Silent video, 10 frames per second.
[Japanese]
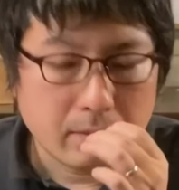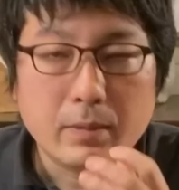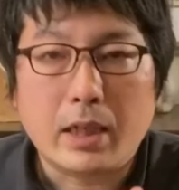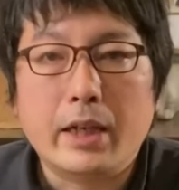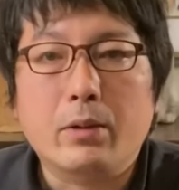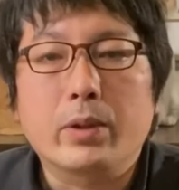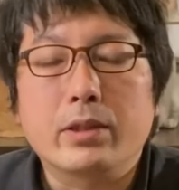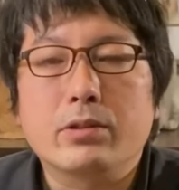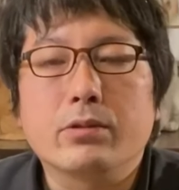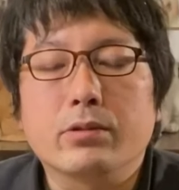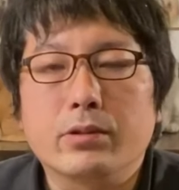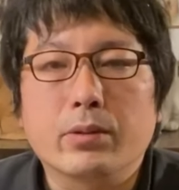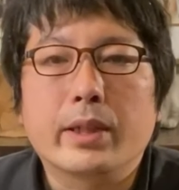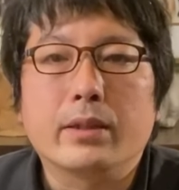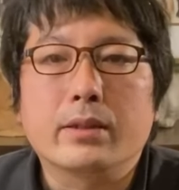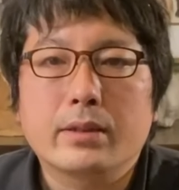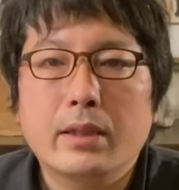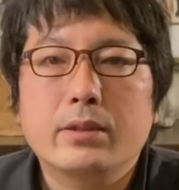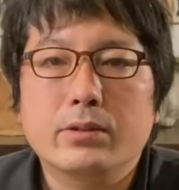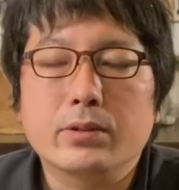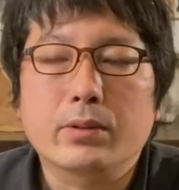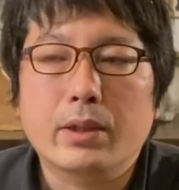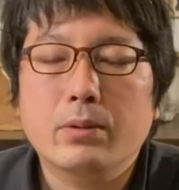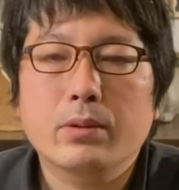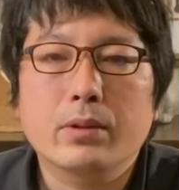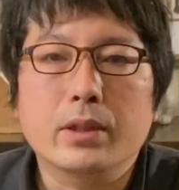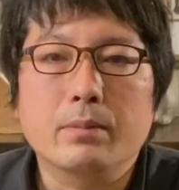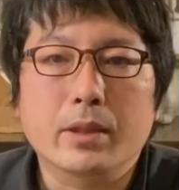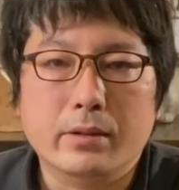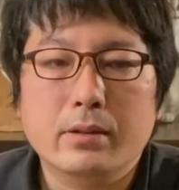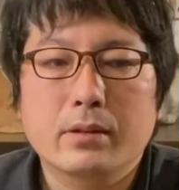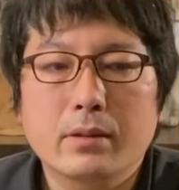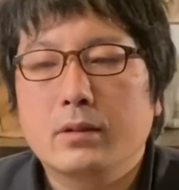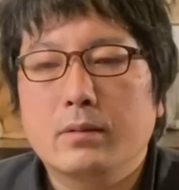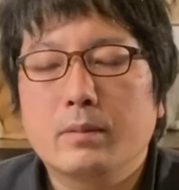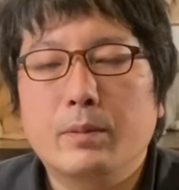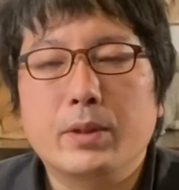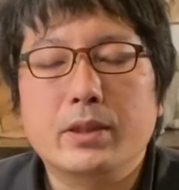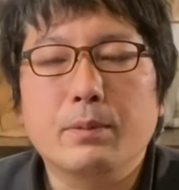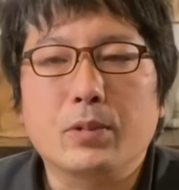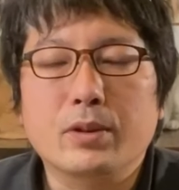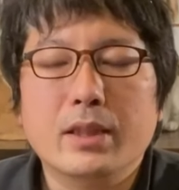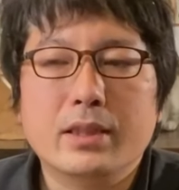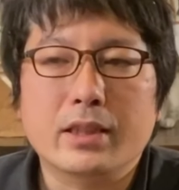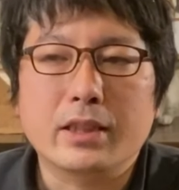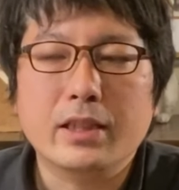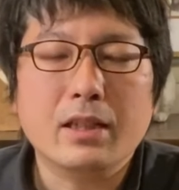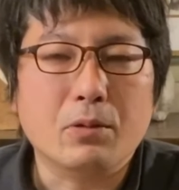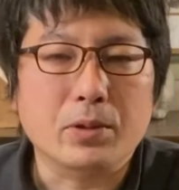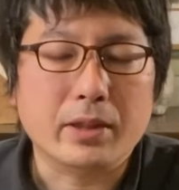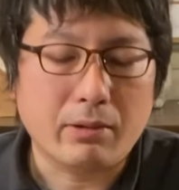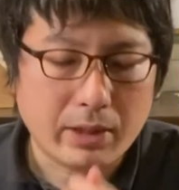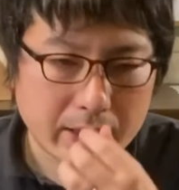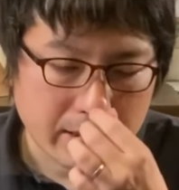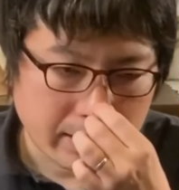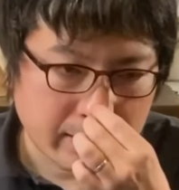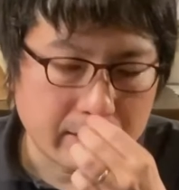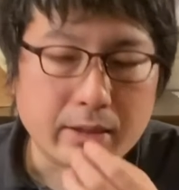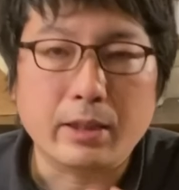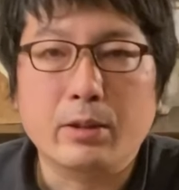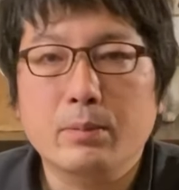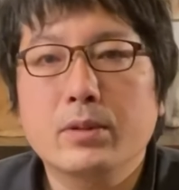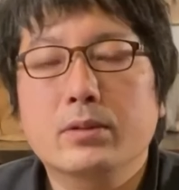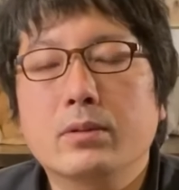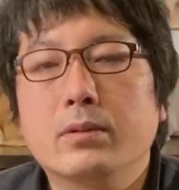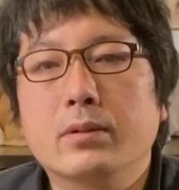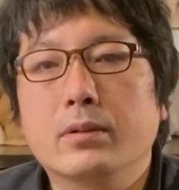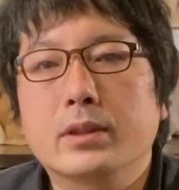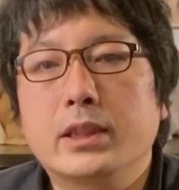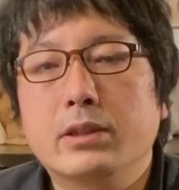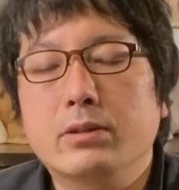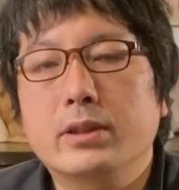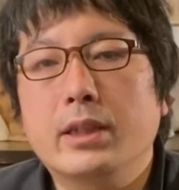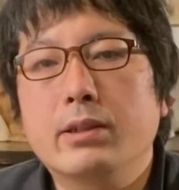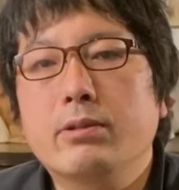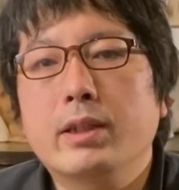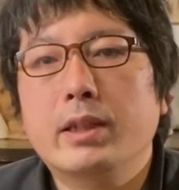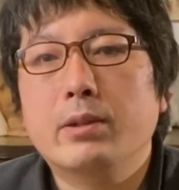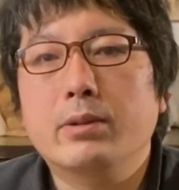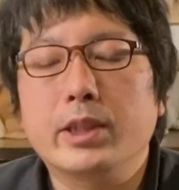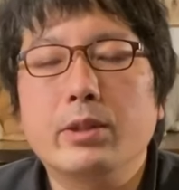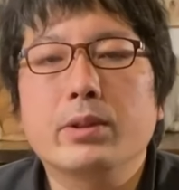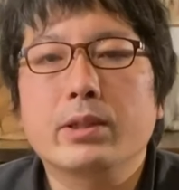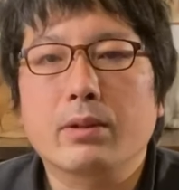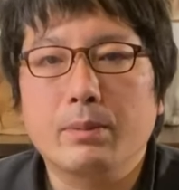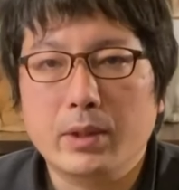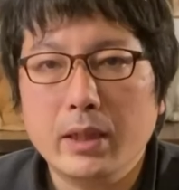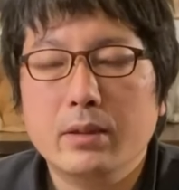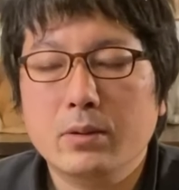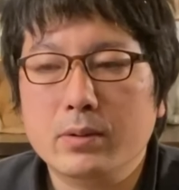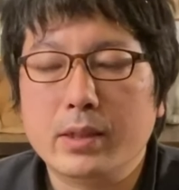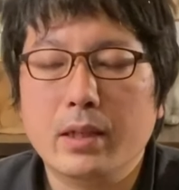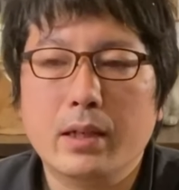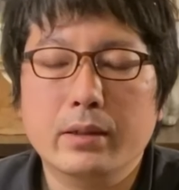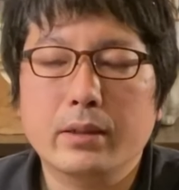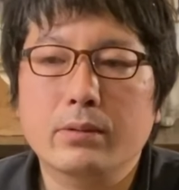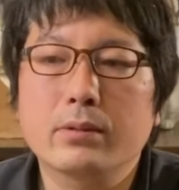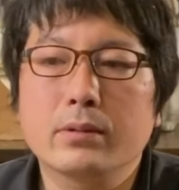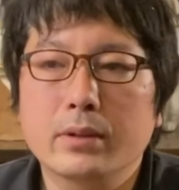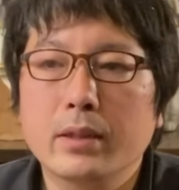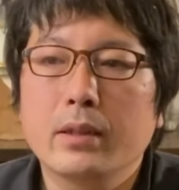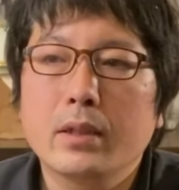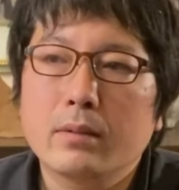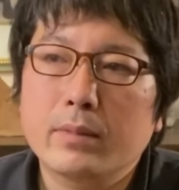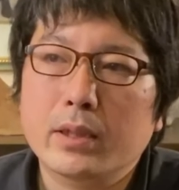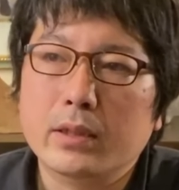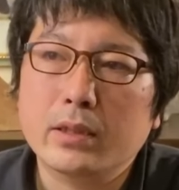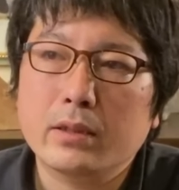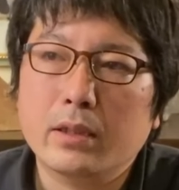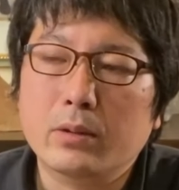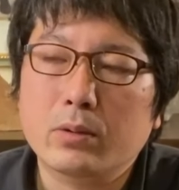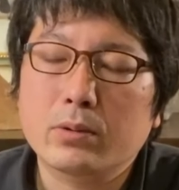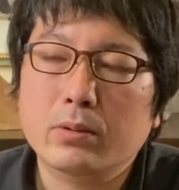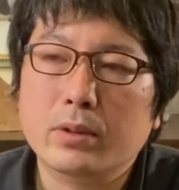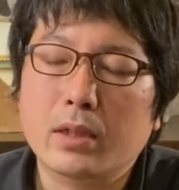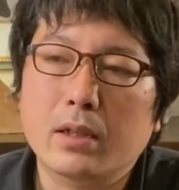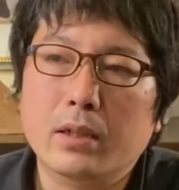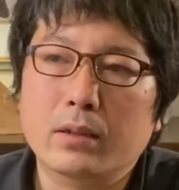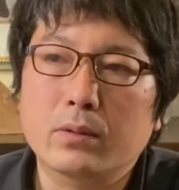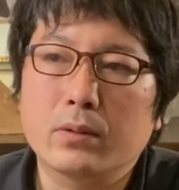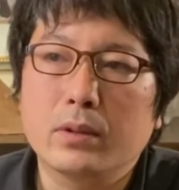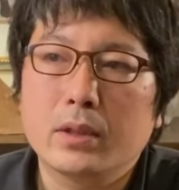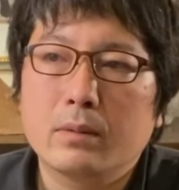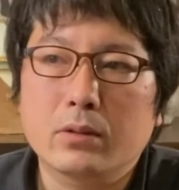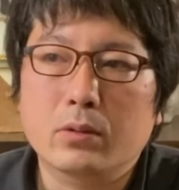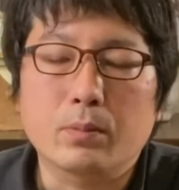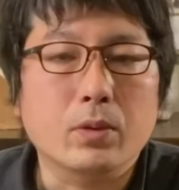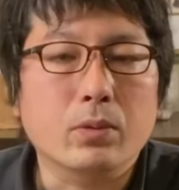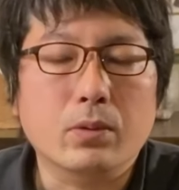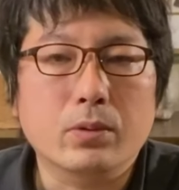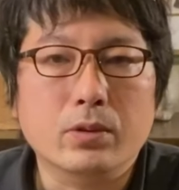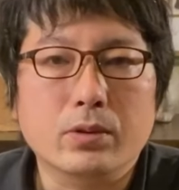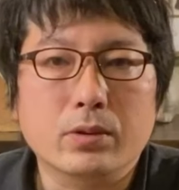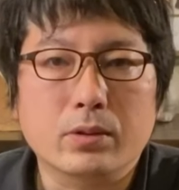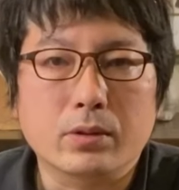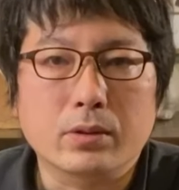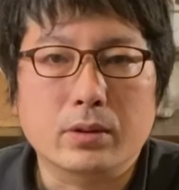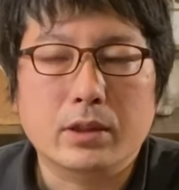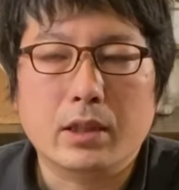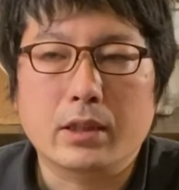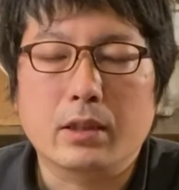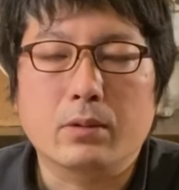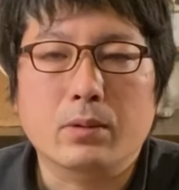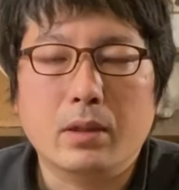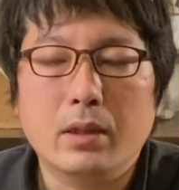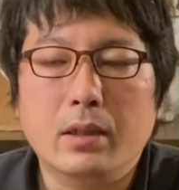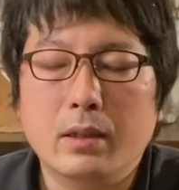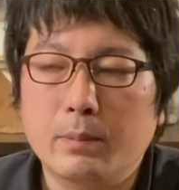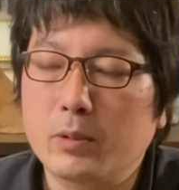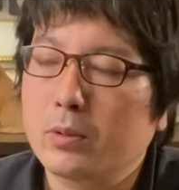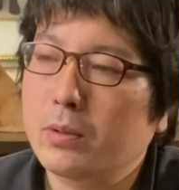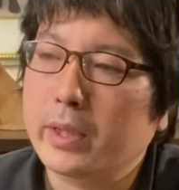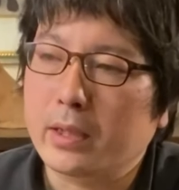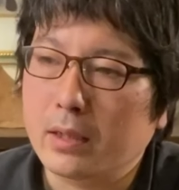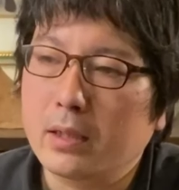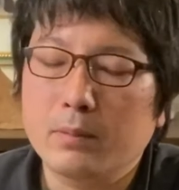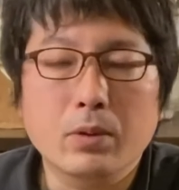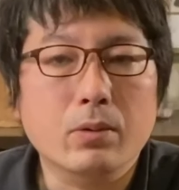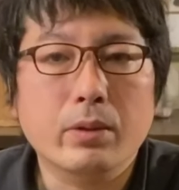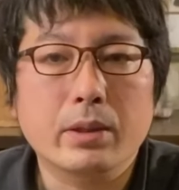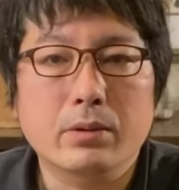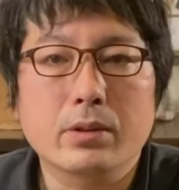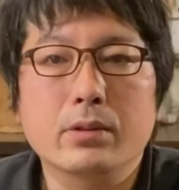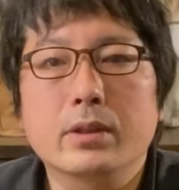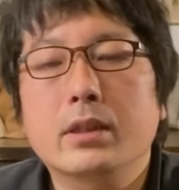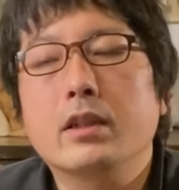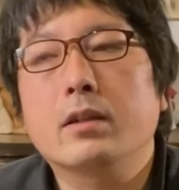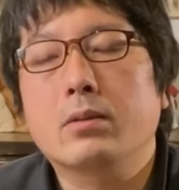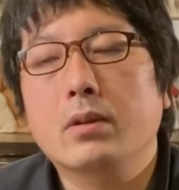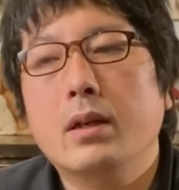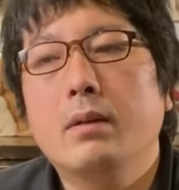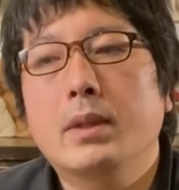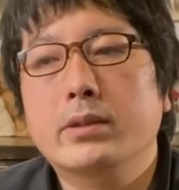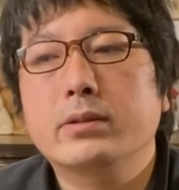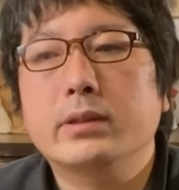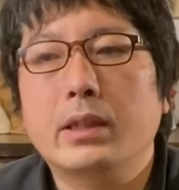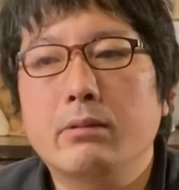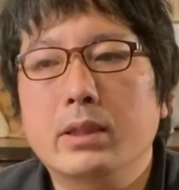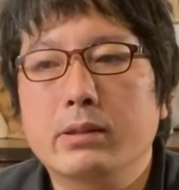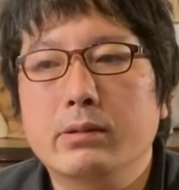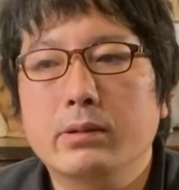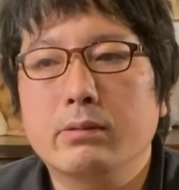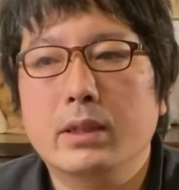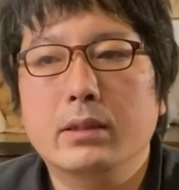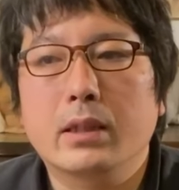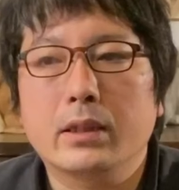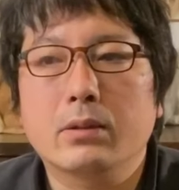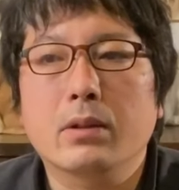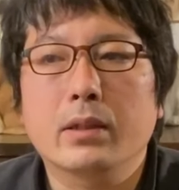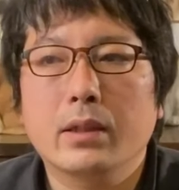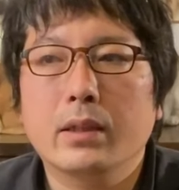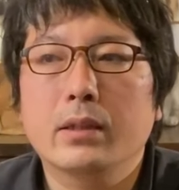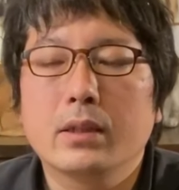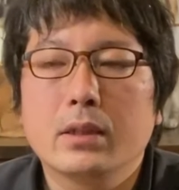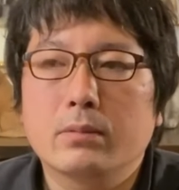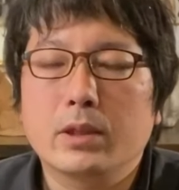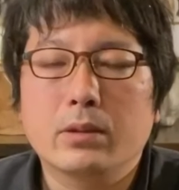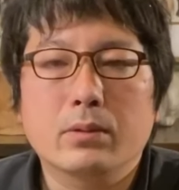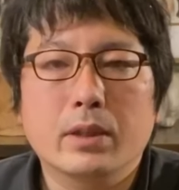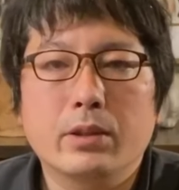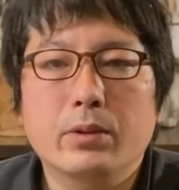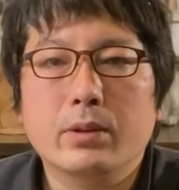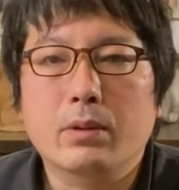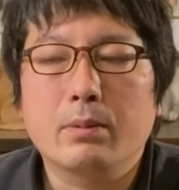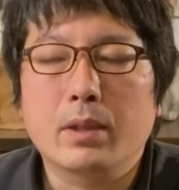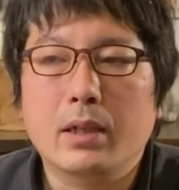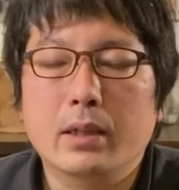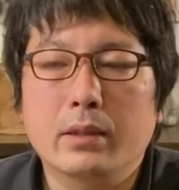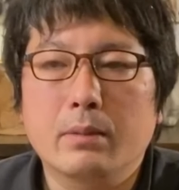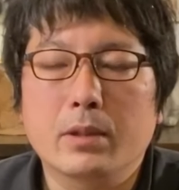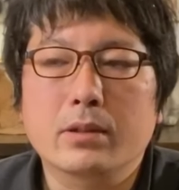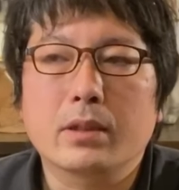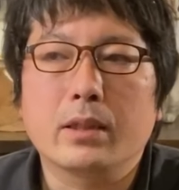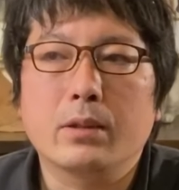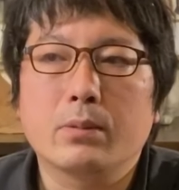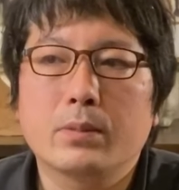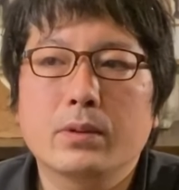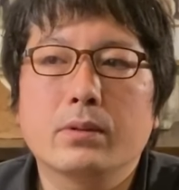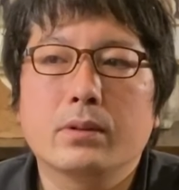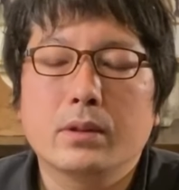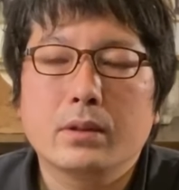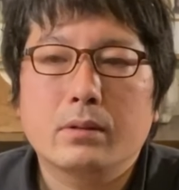まあ、かれこれ14年ですね14年ほどいますまあ、別に僕たちいい格好したいわけじゃないんですけれどもその飼育していく上での医療費とかもね当然かかってくるんで、まあ、近年年取ってからだとちょっと膀胱の手術したりだとか膀胱炎か膀胱炎の手術したりだとか、まあ、膵炎患ったりとかで、まあ、いろんな医療費とかもかかってますけれども、